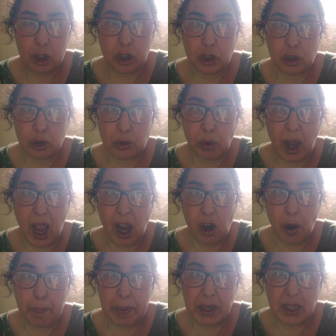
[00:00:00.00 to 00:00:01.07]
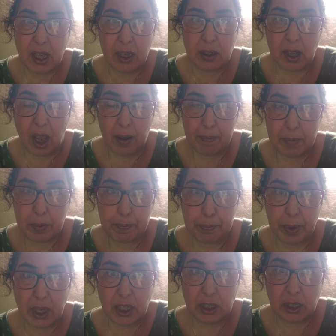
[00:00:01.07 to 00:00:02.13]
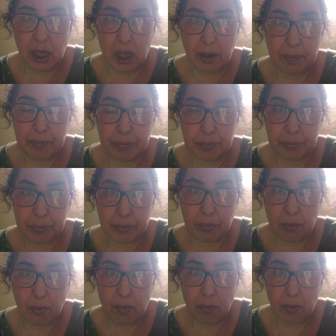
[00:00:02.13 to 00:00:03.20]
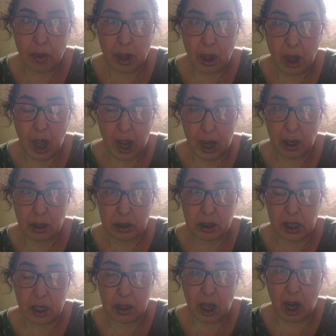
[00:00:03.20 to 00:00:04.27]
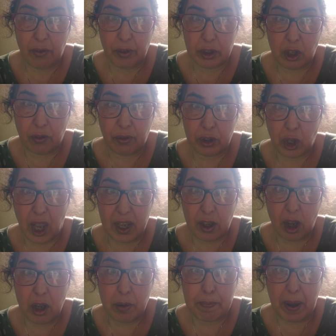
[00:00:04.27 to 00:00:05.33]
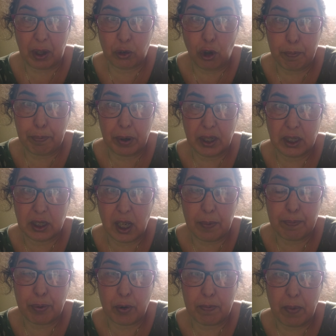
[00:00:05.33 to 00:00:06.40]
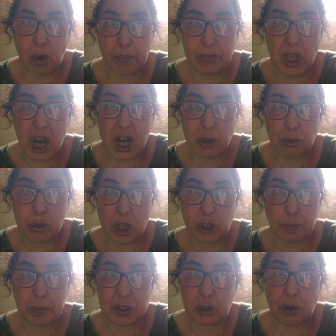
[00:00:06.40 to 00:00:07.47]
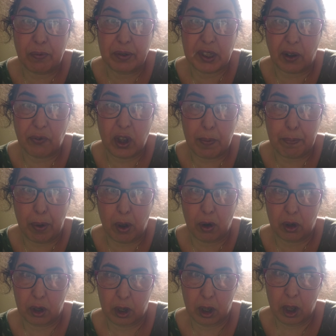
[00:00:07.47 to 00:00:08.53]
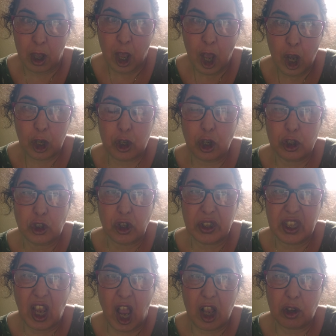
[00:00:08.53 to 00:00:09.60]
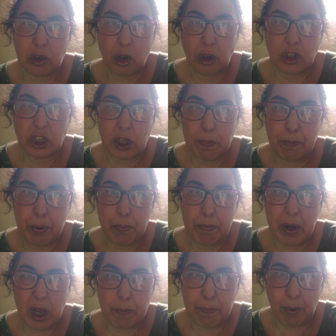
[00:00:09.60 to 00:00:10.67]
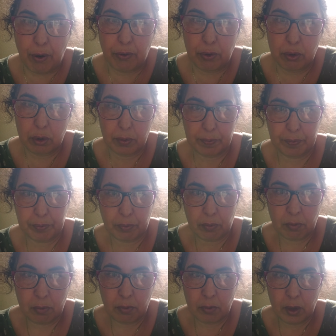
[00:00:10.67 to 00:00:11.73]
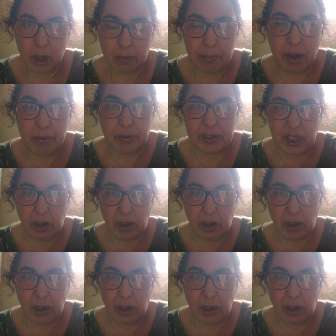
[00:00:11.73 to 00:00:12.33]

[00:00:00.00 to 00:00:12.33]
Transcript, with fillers: que je sois accompagné d'un policier hein, qui était dans votre accueil par deux policiers pour m'emmener à l'audience parce que vous aviez peur que j'étais un danger public pour vous. Mais vous